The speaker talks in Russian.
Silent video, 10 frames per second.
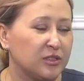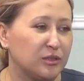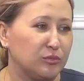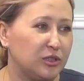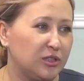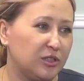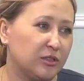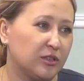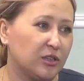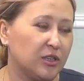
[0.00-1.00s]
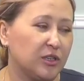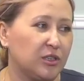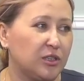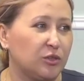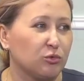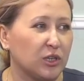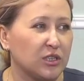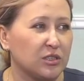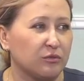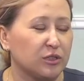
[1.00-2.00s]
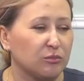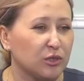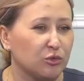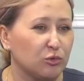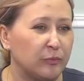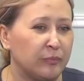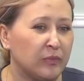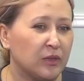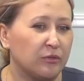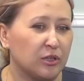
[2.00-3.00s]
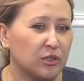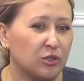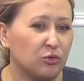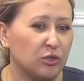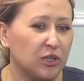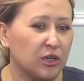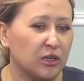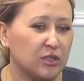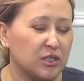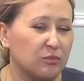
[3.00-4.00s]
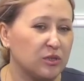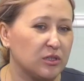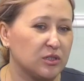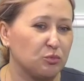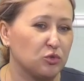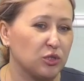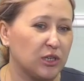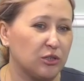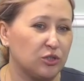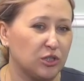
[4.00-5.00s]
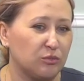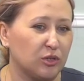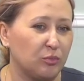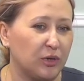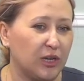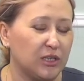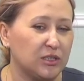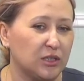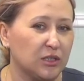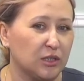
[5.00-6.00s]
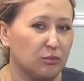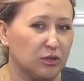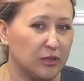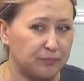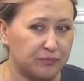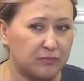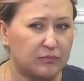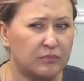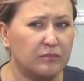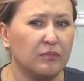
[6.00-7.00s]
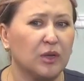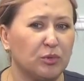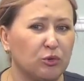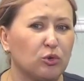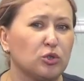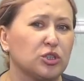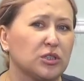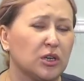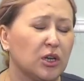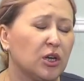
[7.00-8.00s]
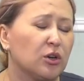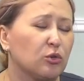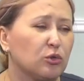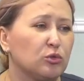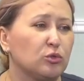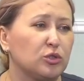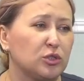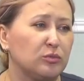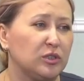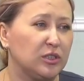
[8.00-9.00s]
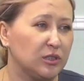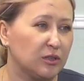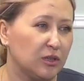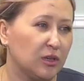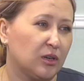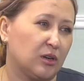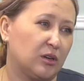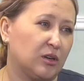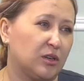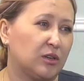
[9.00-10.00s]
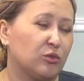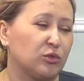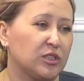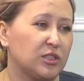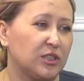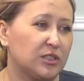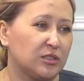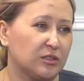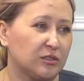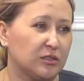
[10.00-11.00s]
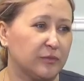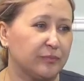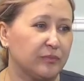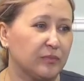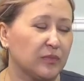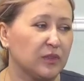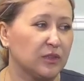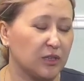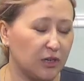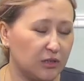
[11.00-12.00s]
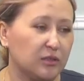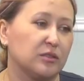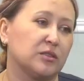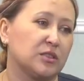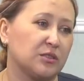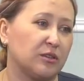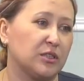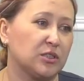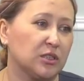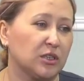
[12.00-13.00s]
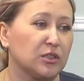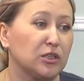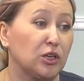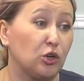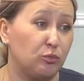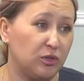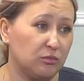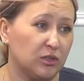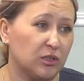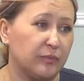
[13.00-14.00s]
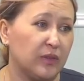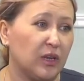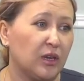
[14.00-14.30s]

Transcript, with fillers: семьи, а, и у нас в этом году, наверное, такое яркое, самое запускающее мероприятие это было приурочено году семьи. А, у нас есть э, Трек называется «Родные любимые»,